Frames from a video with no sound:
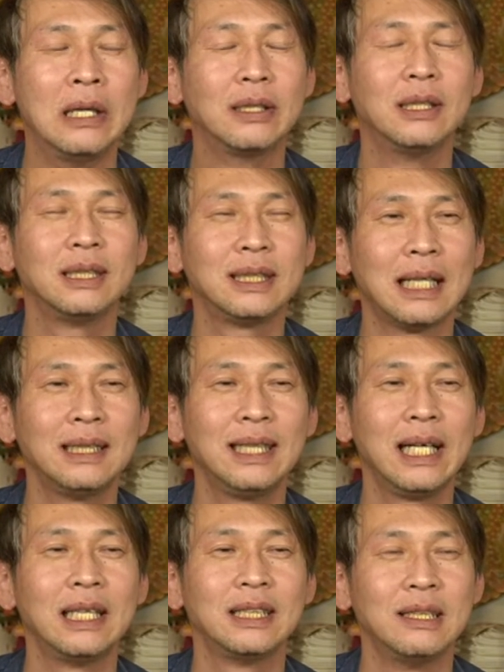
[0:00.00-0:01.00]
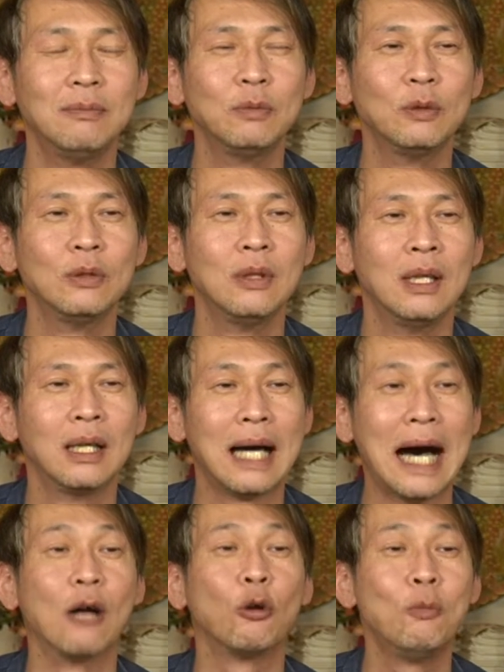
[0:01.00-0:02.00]
그것 자체가 전부
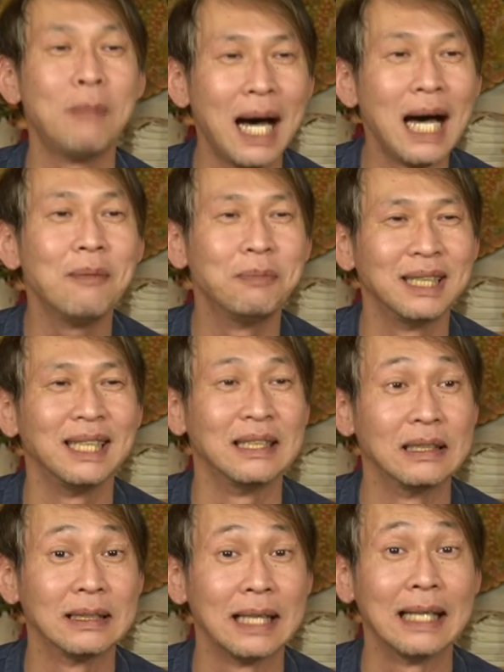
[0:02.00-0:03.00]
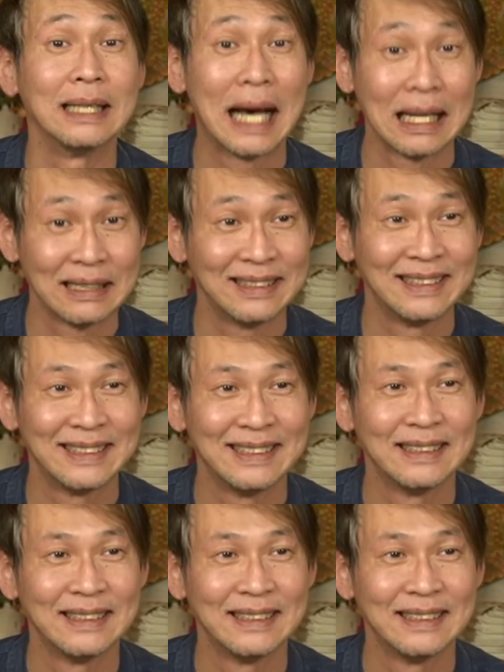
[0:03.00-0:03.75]
가로막아버리는 거다, 나를.